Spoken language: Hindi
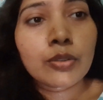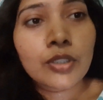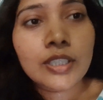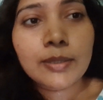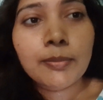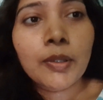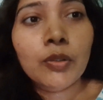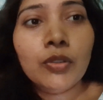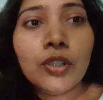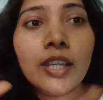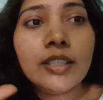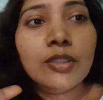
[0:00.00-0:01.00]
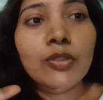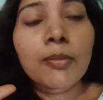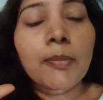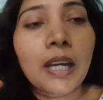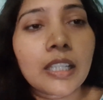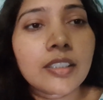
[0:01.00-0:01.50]
तो इसमें उन्होंने ऐसी कोई
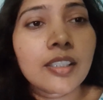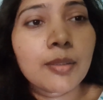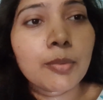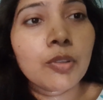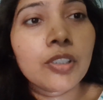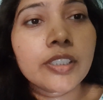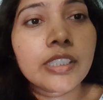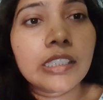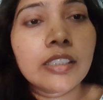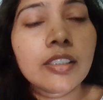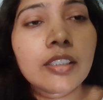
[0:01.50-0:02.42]
बात नहीं बोली थी